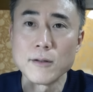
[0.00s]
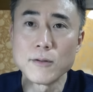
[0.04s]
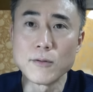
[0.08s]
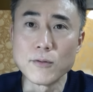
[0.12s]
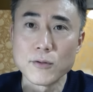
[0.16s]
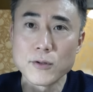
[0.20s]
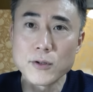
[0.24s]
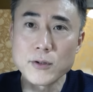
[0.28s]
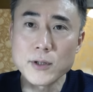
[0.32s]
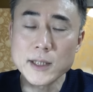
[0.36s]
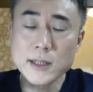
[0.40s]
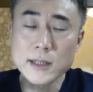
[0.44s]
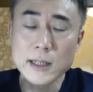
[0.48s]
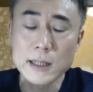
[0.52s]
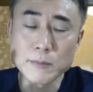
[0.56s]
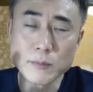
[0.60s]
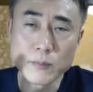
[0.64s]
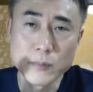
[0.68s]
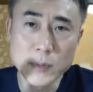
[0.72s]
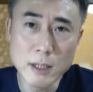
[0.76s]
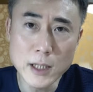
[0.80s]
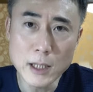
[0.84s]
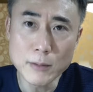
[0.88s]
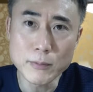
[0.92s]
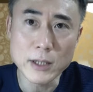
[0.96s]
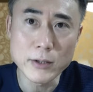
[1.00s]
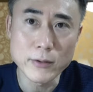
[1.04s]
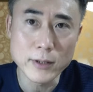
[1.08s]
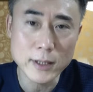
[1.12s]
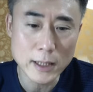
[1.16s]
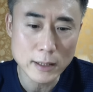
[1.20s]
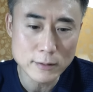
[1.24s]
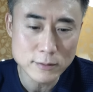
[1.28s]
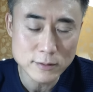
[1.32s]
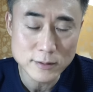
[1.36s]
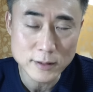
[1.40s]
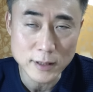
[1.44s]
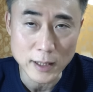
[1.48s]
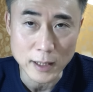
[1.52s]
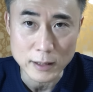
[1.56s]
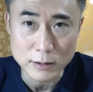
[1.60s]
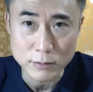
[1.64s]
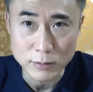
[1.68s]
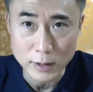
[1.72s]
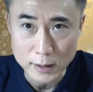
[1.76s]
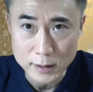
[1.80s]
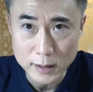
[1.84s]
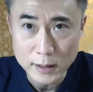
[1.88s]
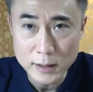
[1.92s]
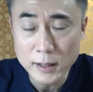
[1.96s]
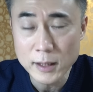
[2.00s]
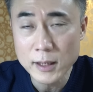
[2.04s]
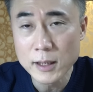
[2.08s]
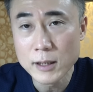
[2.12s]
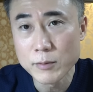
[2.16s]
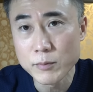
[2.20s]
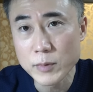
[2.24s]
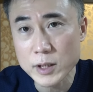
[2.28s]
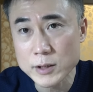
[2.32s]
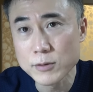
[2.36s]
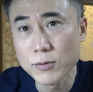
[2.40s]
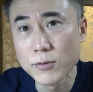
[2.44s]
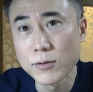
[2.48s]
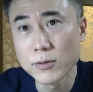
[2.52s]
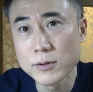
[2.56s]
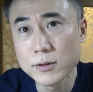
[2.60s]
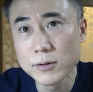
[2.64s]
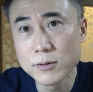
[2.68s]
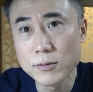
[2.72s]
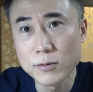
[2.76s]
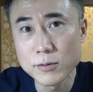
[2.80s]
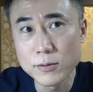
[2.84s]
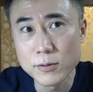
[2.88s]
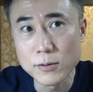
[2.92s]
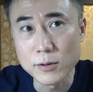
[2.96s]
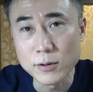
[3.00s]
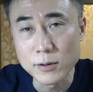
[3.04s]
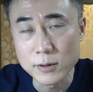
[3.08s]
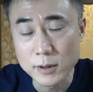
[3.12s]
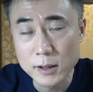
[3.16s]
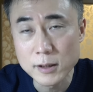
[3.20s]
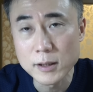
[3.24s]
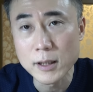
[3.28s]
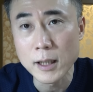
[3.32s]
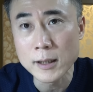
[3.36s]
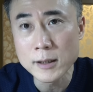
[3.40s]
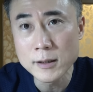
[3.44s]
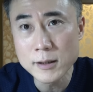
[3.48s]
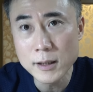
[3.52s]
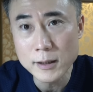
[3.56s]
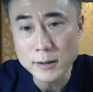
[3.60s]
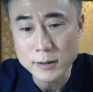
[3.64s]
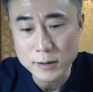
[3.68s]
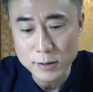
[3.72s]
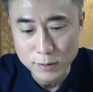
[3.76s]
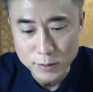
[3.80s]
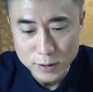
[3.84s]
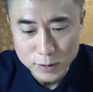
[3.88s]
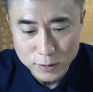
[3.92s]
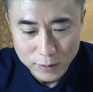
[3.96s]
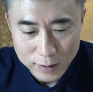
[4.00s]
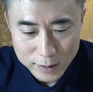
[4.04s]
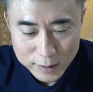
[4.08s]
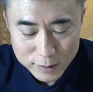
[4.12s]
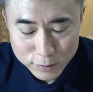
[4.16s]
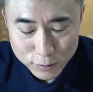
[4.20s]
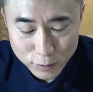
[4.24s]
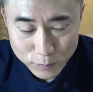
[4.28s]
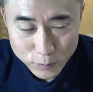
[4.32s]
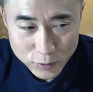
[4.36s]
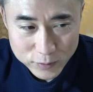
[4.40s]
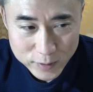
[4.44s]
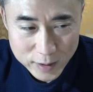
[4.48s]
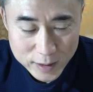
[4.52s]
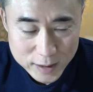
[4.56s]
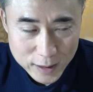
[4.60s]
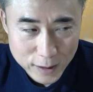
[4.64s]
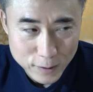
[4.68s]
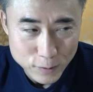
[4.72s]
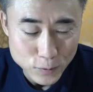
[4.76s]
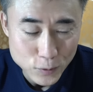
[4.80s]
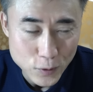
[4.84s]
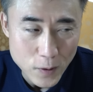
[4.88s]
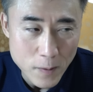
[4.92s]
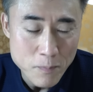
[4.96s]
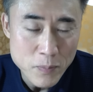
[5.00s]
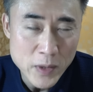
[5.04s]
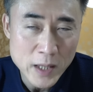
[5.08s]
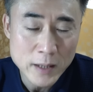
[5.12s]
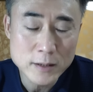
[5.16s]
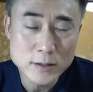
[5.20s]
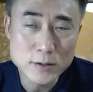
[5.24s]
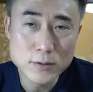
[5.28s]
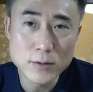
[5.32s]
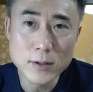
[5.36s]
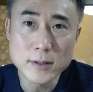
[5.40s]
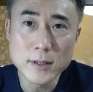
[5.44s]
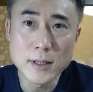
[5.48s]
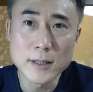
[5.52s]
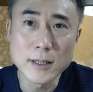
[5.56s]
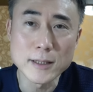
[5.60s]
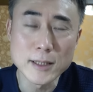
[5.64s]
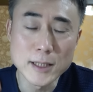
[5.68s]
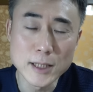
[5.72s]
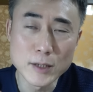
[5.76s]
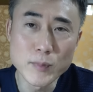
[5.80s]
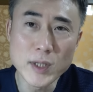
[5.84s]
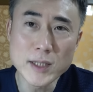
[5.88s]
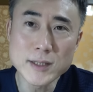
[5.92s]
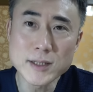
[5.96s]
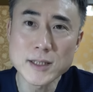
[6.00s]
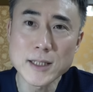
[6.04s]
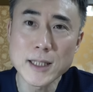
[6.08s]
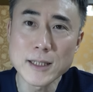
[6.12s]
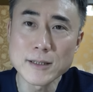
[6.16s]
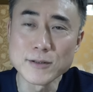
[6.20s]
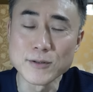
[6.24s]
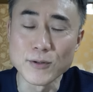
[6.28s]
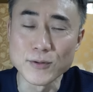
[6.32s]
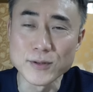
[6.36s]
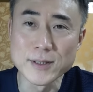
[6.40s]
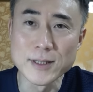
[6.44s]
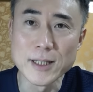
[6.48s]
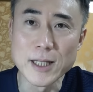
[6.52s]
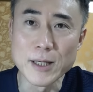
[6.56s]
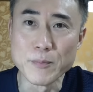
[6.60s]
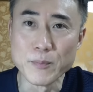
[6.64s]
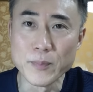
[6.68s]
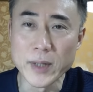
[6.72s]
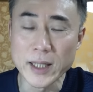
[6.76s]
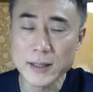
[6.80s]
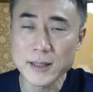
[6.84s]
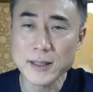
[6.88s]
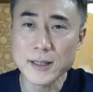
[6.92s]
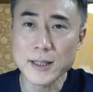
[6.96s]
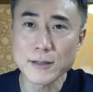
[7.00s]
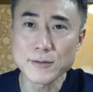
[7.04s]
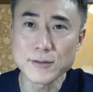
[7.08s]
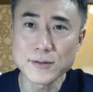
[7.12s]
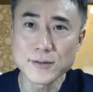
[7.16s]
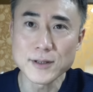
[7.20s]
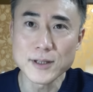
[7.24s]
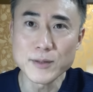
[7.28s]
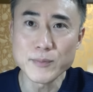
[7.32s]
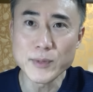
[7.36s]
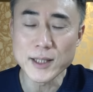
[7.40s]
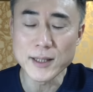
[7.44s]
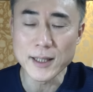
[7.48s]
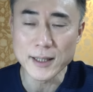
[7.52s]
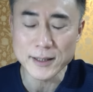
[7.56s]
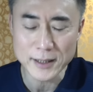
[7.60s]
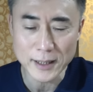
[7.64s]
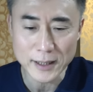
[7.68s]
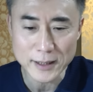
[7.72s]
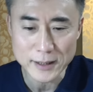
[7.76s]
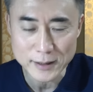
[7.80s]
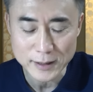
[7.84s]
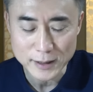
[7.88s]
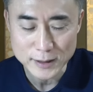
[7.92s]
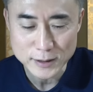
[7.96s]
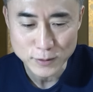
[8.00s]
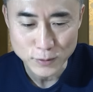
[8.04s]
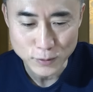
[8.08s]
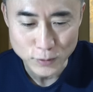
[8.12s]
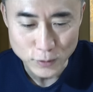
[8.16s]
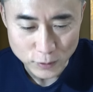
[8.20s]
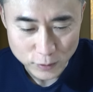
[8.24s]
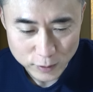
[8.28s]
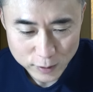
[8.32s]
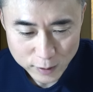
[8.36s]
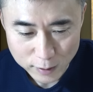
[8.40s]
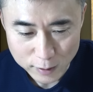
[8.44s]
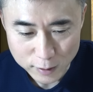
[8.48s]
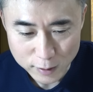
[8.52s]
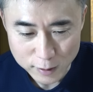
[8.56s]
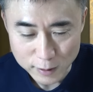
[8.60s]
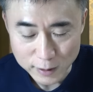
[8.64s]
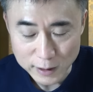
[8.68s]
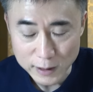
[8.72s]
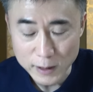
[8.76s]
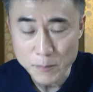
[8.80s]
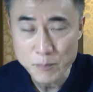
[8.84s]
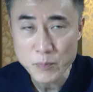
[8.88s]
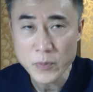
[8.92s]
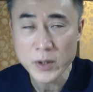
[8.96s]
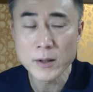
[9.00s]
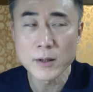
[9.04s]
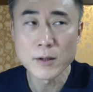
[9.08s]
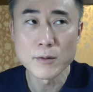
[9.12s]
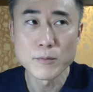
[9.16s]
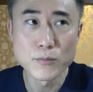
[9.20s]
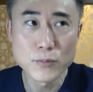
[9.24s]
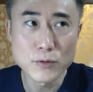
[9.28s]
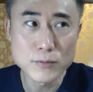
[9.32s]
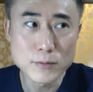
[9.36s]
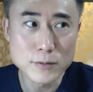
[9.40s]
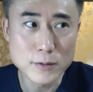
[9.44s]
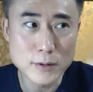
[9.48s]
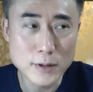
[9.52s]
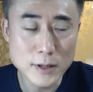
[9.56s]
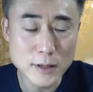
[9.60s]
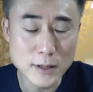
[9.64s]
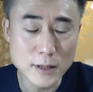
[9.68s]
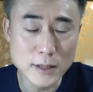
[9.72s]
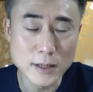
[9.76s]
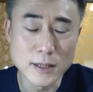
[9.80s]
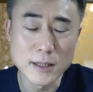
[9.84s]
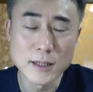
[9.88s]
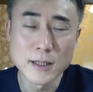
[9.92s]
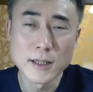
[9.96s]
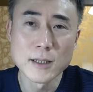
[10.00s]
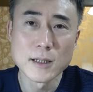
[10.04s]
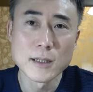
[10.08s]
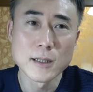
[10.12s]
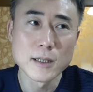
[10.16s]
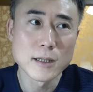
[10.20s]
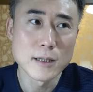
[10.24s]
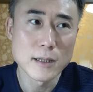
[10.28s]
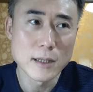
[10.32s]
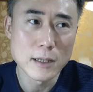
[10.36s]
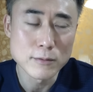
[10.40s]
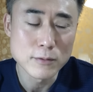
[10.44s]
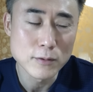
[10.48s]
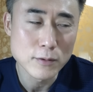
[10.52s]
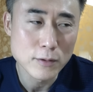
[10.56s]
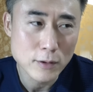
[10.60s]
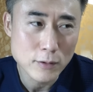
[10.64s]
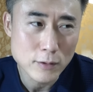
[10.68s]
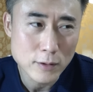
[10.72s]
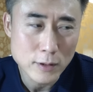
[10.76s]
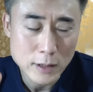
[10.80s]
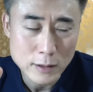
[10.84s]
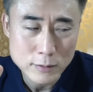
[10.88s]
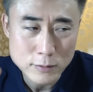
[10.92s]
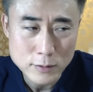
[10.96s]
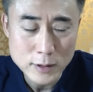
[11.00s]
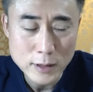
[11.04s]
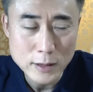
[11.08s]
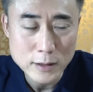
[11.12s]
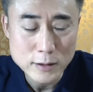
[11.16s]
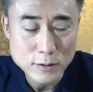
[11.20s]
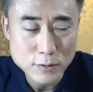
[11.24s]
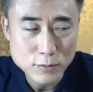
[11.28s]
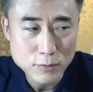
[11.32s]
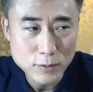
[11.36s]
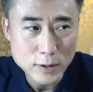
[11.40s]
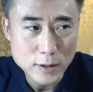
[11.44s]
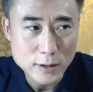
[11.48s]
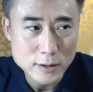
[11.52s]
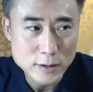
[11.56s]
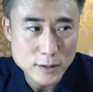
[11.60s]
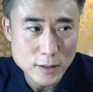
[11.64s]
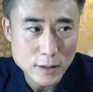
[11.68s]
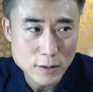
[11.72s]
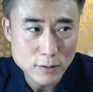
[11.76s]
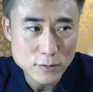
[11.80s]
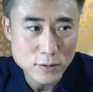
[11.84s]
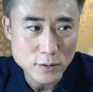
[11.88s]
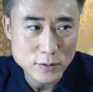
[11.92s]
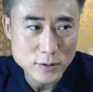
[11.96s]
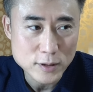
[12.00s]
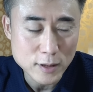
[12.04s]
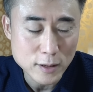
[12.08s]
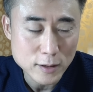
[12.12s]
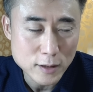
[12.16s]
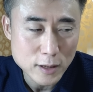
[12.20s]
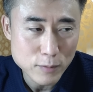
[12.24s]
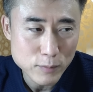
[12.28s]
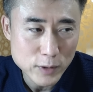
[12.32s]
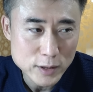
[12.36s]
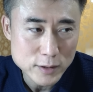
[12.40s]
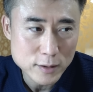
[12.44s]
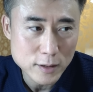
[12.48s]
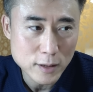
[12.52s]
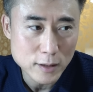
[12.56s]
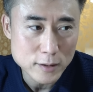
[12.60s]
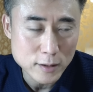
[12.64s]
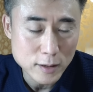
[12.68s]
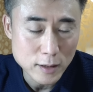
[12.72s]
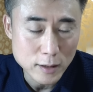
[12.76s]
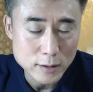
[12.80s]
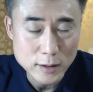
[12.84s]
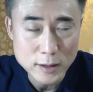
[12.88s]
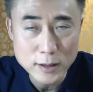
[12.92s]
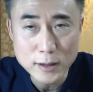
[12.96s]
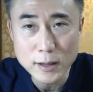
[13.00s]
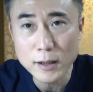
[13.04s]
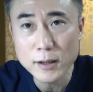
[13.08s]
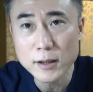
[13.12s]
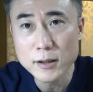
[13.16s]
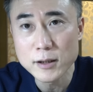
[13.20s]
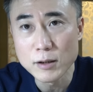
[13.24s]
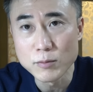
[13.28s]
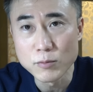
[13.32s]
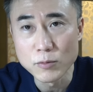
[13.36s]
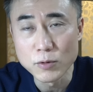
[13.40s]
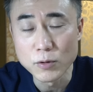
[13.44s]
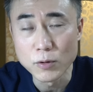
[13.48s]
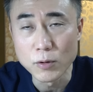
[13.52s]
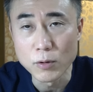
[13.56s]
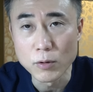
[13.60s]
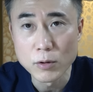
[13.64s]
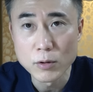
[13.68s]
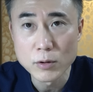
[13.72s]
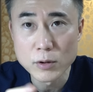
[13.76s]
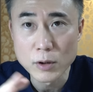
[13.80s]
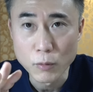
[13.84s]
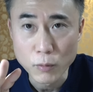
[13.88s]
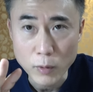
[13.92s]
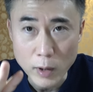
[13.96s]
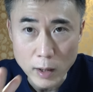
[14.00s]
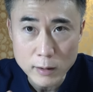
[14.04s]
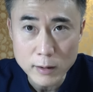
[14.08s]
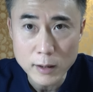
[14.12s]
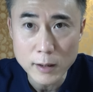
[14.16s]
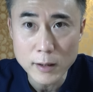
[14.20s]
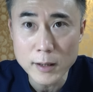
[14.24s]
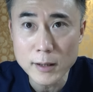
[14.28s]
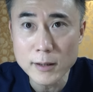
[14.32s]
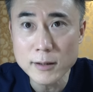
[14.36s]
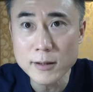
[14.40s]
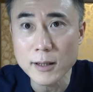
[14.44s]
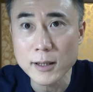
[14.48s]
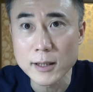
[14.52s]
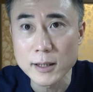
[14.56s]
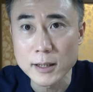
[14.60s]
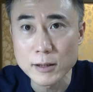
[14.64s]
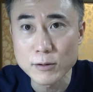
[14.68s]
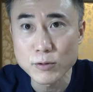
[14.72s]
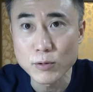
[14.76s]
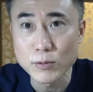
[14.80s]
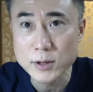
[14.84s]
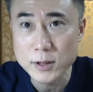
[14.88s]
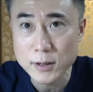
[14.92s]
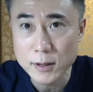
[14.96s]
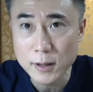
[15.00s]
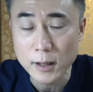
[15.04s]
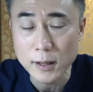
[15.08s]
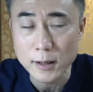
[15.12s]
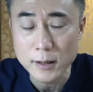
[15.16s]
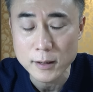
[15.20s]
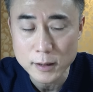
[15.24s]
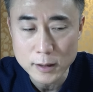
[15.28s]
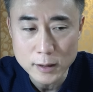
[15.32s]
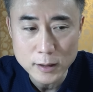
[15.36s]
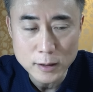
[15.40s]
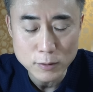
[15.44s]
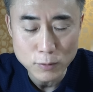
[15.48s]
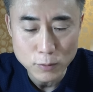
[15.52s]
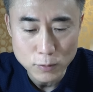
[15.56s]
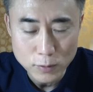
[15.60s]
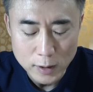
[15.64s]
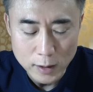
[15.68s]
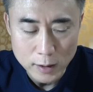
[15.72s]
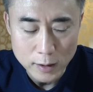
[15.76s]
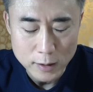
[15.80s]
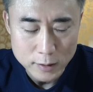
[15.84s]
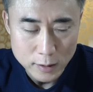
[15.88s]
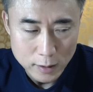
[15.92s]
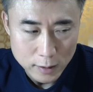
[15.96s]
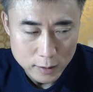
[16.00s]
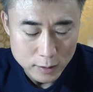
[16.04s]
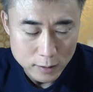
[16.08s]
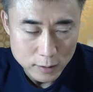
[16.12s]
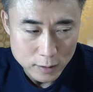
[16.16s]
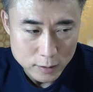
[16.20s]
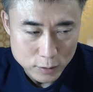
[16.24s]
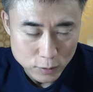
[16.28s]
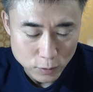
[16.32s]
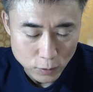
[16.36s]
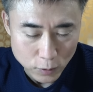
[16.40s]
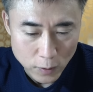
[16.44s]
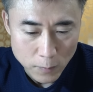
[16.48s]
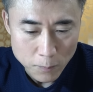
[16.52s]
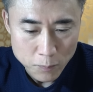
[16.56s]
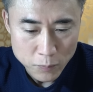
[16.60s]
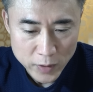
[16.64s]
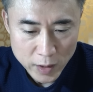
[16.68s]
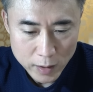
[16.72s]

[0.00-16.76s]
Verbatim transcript: 俺は見ればわかるんだとかね、まあ、そういうことを、ね、断言する人がいると思うんですけどそうやってね決めつけるのって全く意味がないんですよだから僕にあのあの選手はステロイドを使ってますかって聞かれてもいや分からないとしか言いようがないんですよ。